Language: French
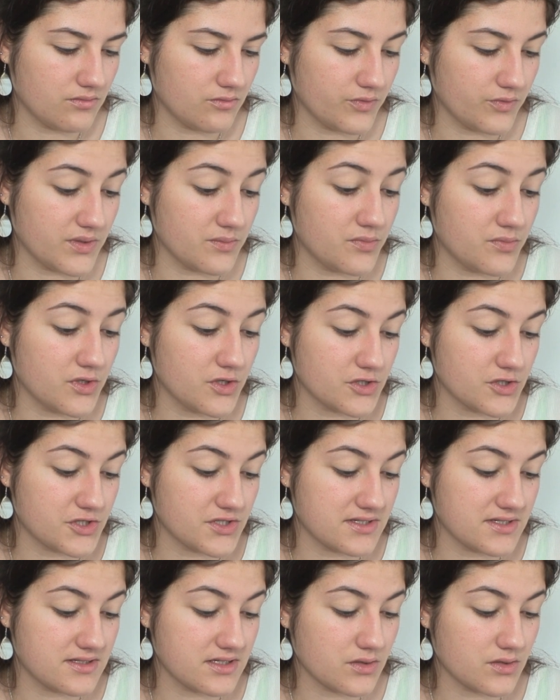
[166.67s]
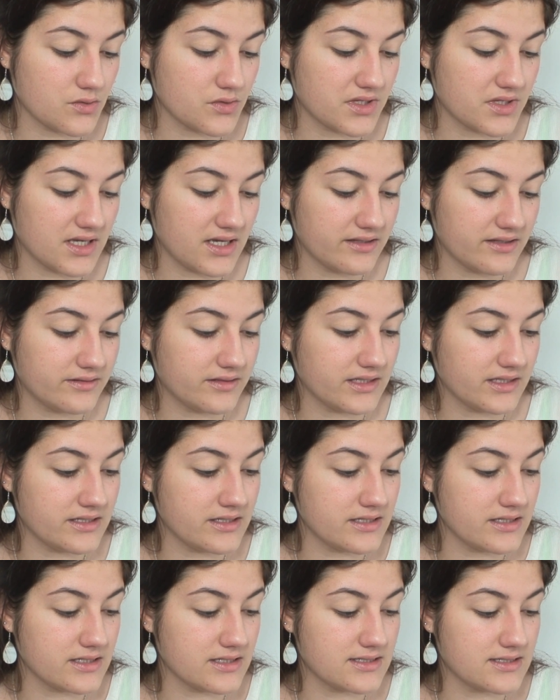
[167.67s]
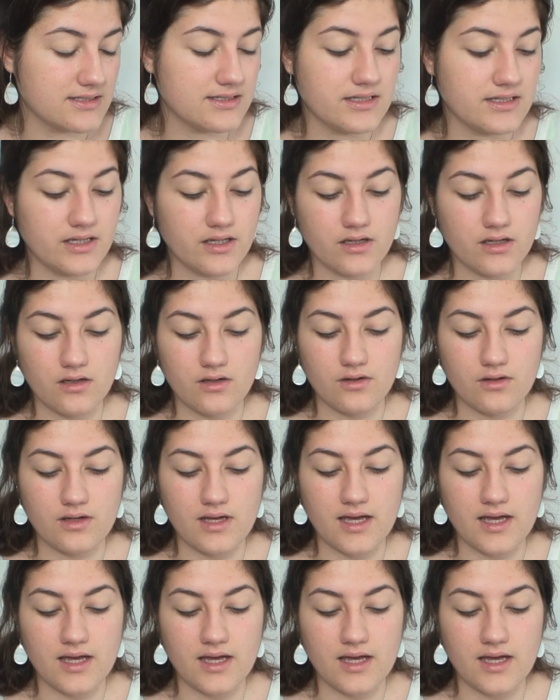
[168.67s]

oui blush 04 et c'est euh,